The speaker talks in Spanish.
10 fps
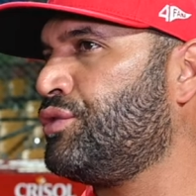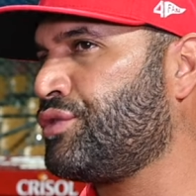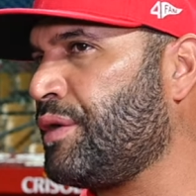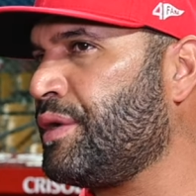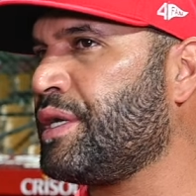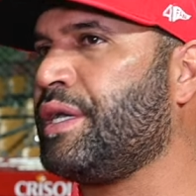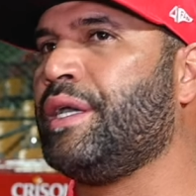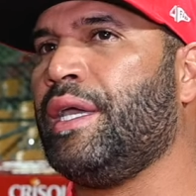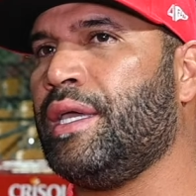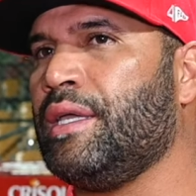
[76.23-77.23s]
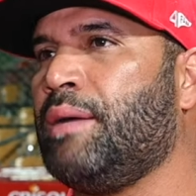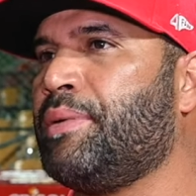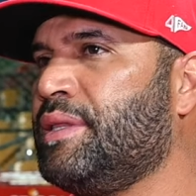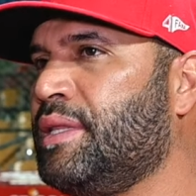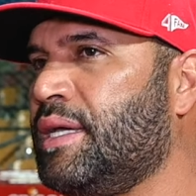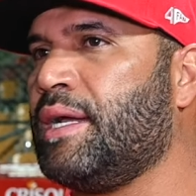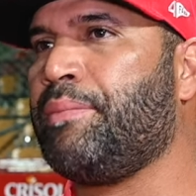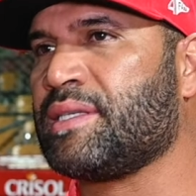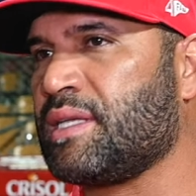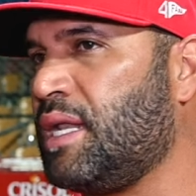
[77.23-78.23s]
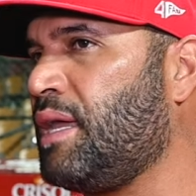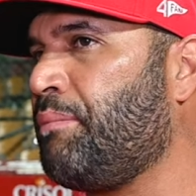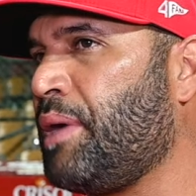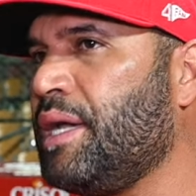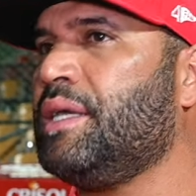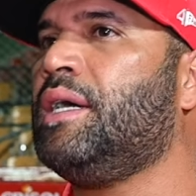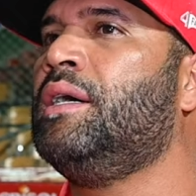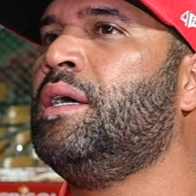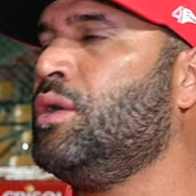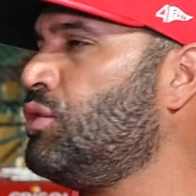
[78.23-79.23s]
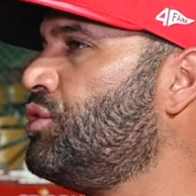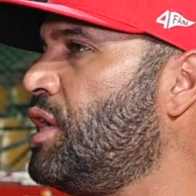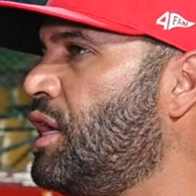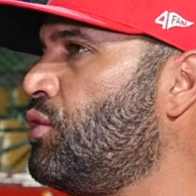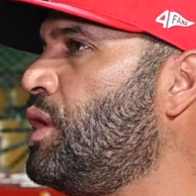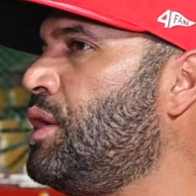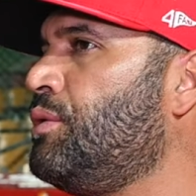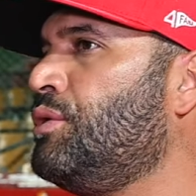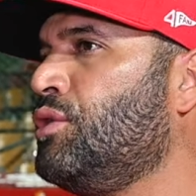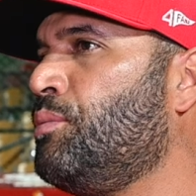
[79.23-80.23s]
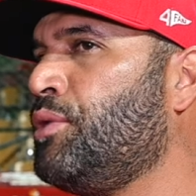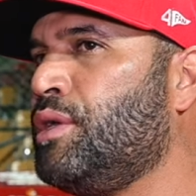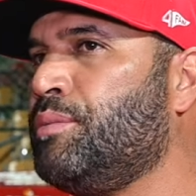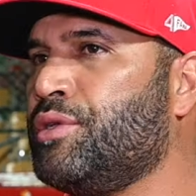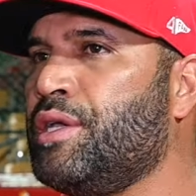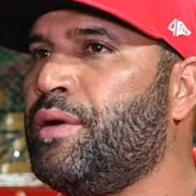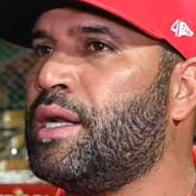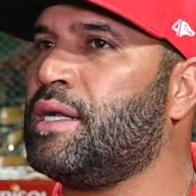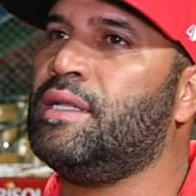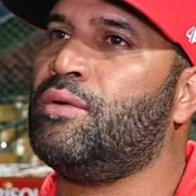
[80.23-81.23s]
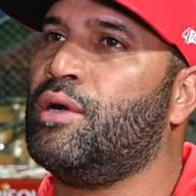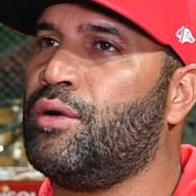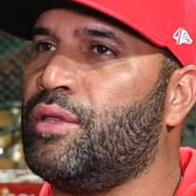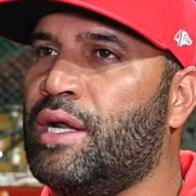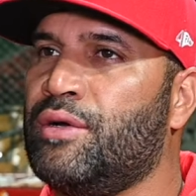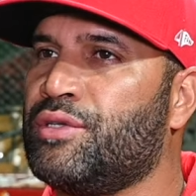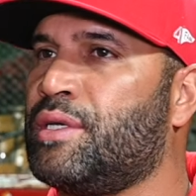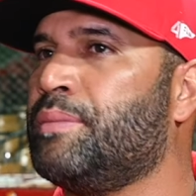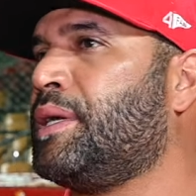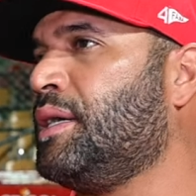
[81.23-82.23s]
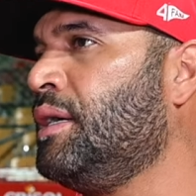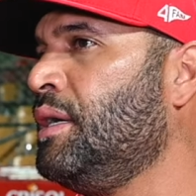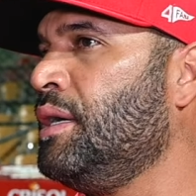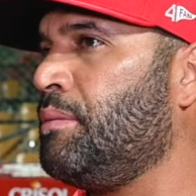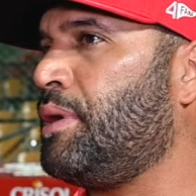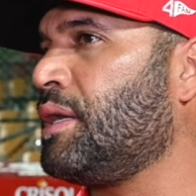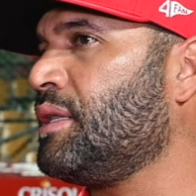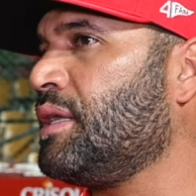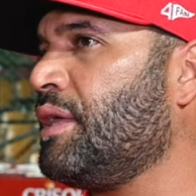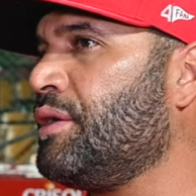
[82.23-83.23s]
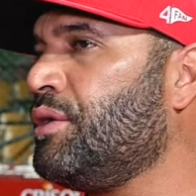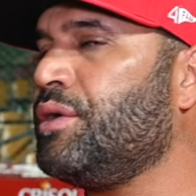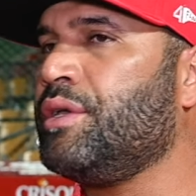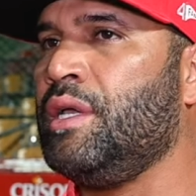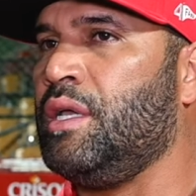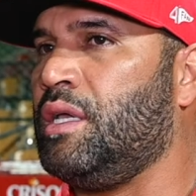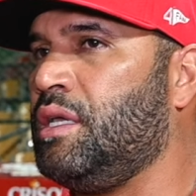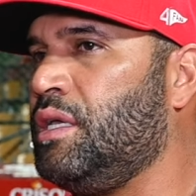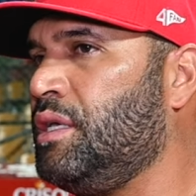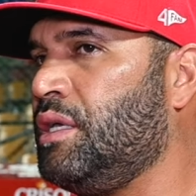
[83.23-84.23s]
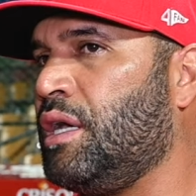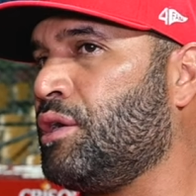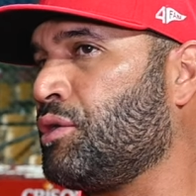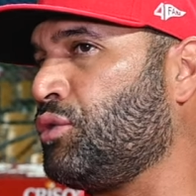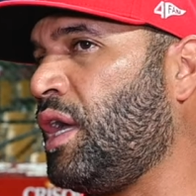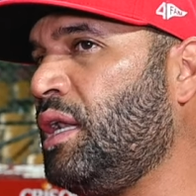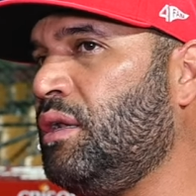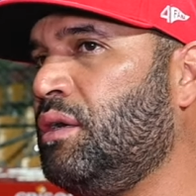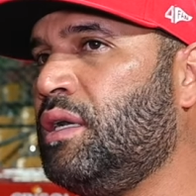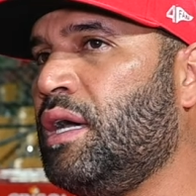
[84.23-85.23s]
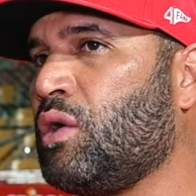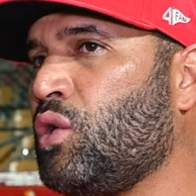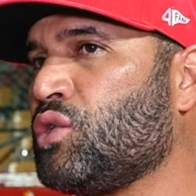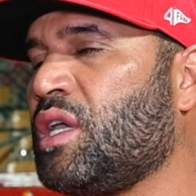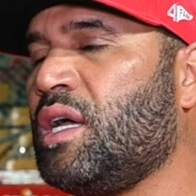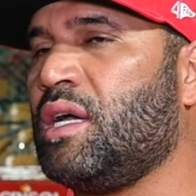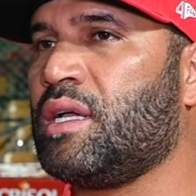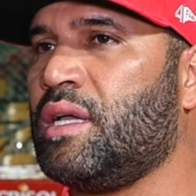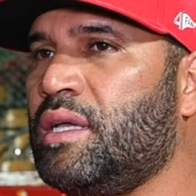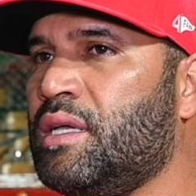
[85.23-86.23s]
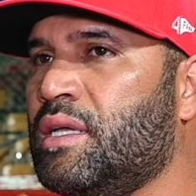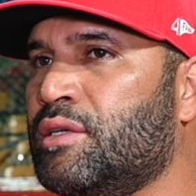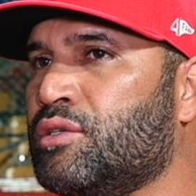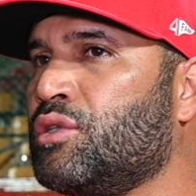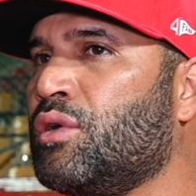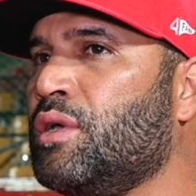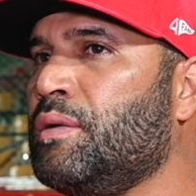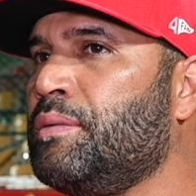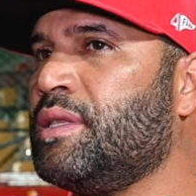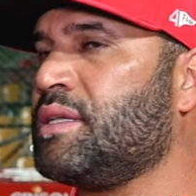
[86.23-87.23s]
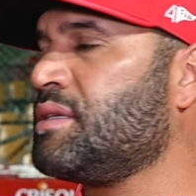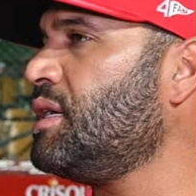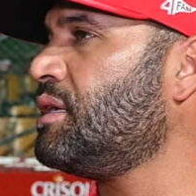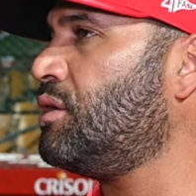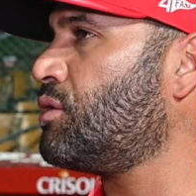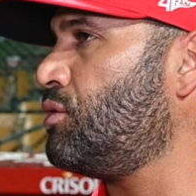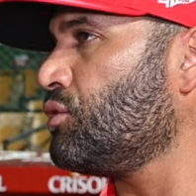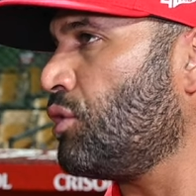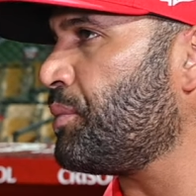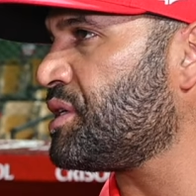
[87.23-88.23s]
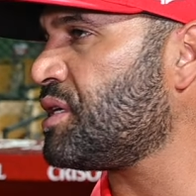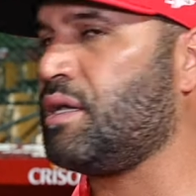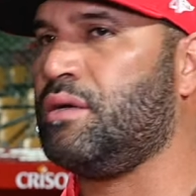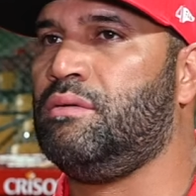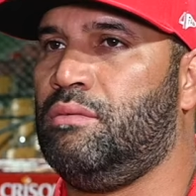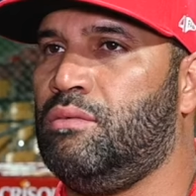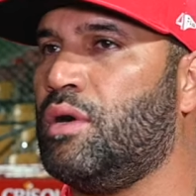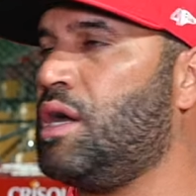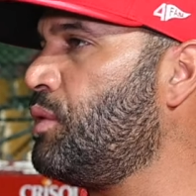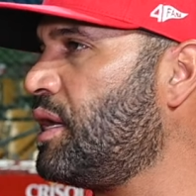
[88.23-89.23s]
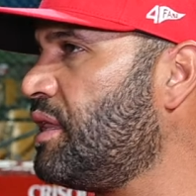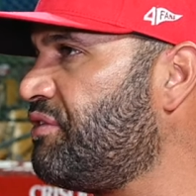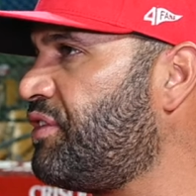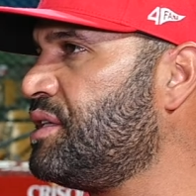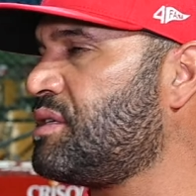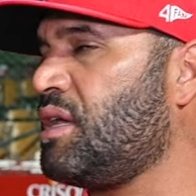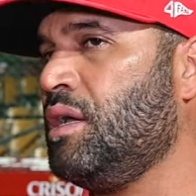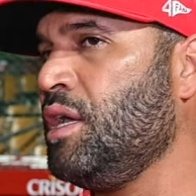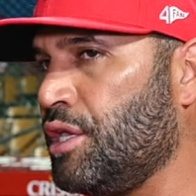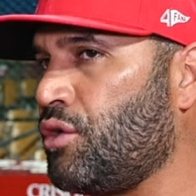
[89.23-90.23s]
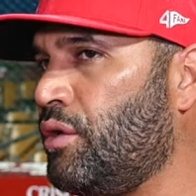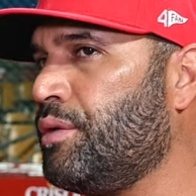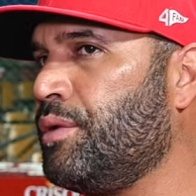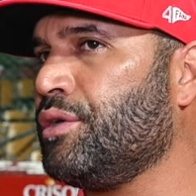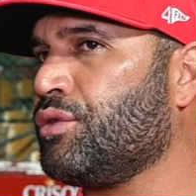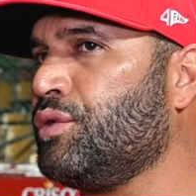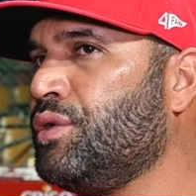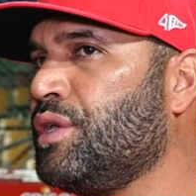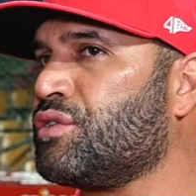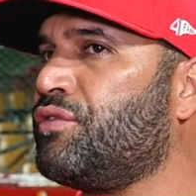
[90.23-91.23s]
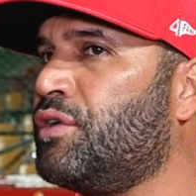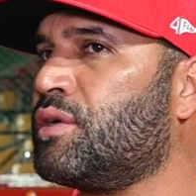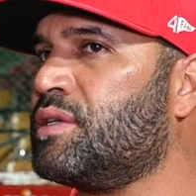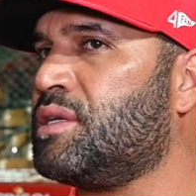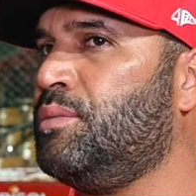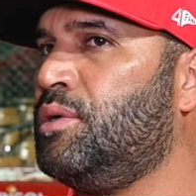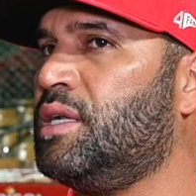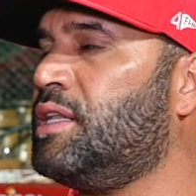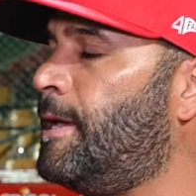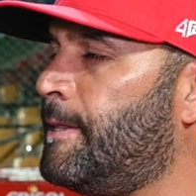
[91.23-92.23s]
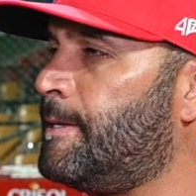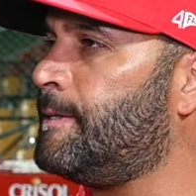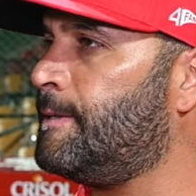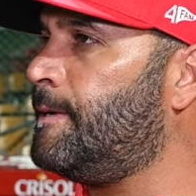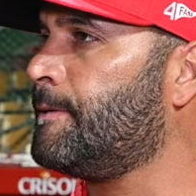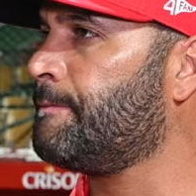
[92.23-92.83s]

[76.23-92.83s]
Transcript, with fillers: Tú sabes que aprender a pasar la página, un día nuevo, no podemos llevar el juego de anoche para, para el día de hoy y ejecutar la, cosa eh, que nosotros debemos de hacer, los picheos, jugar buena defensa y coger buenos turnos. Y eso fue lo que hicimos en el día de, hoy.